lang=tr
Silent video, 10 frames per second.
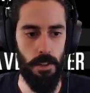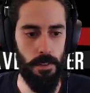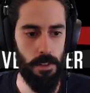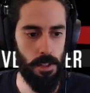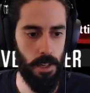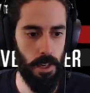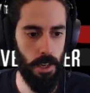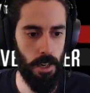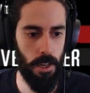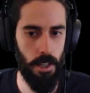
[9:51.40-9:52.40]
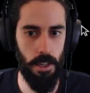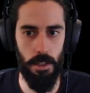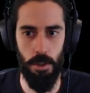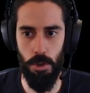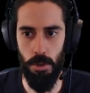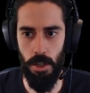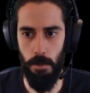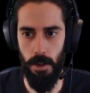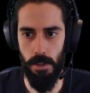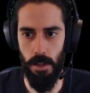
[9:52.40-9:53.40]
Sıra gelene kadar şunu
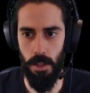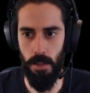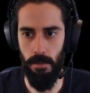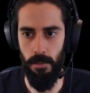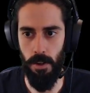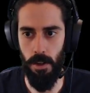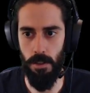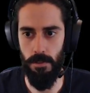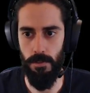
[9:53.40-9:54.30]
biraz daha atmam lazım.